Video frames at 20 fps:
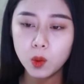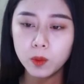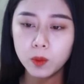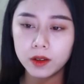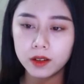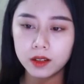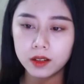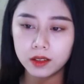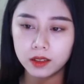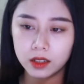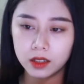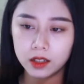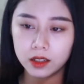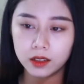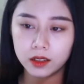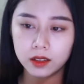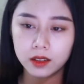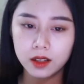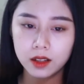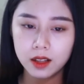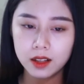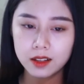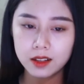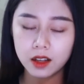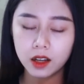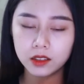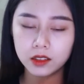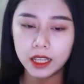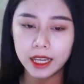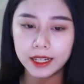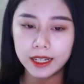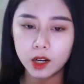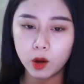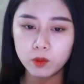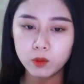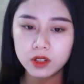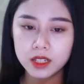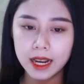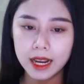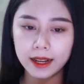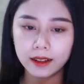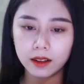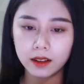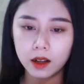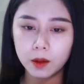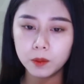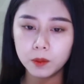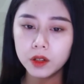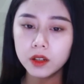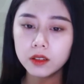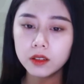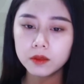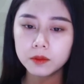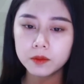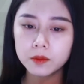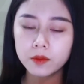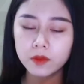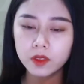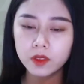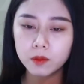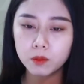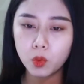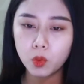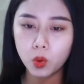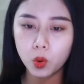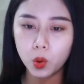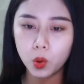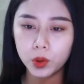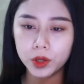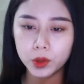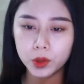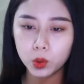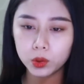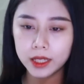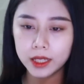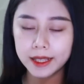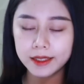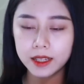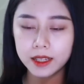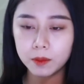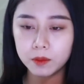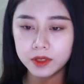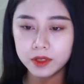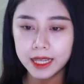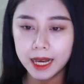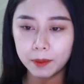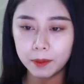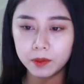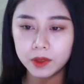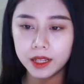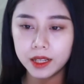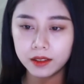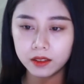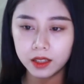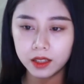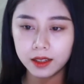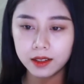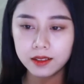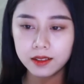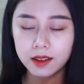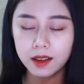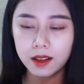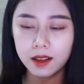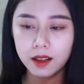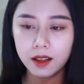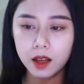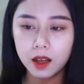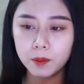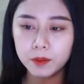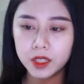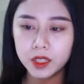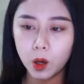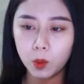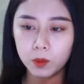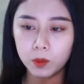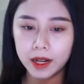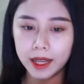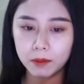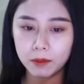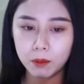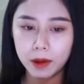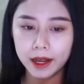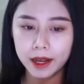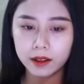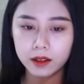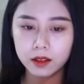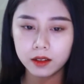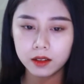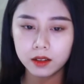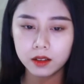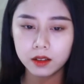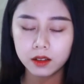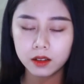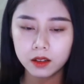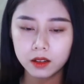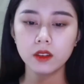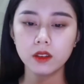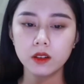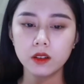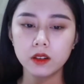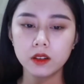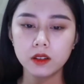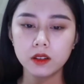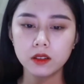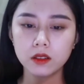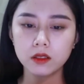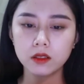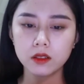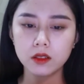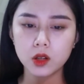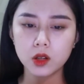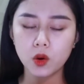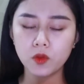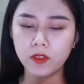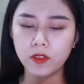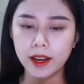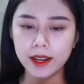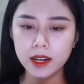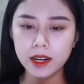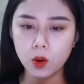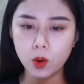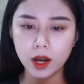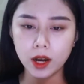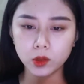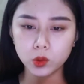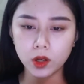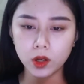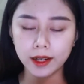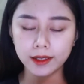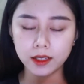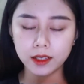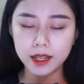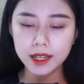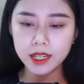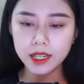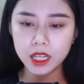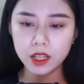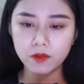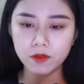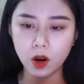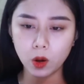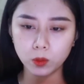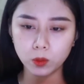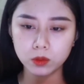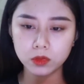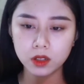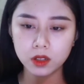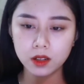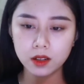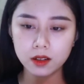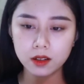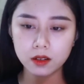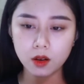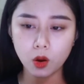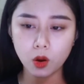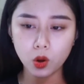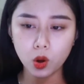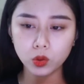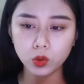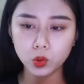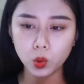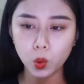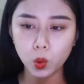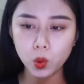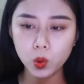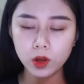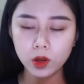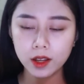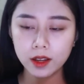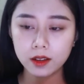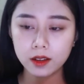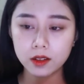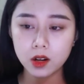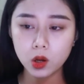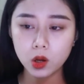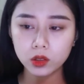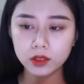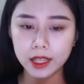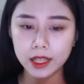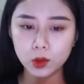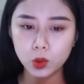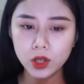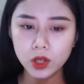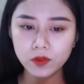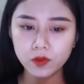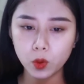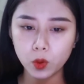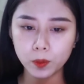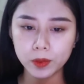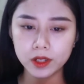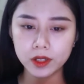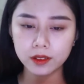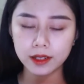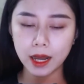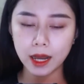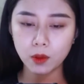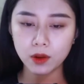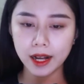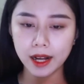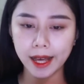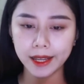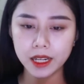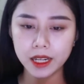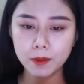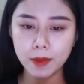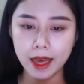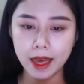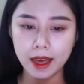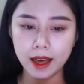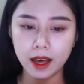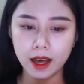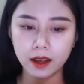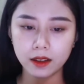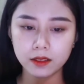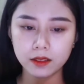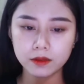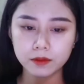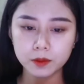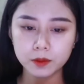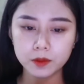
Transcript: nốc ừng ực, cơ thể nóng ràng ấm ức. Một hồi cô ta chậm chạp lên tiếng, âm giọng lạnh băng. Không phải là hoàn toàn hết hy vọng, còn con Tú, nó có thể thuyết phục được lão khải đấy mẹ à.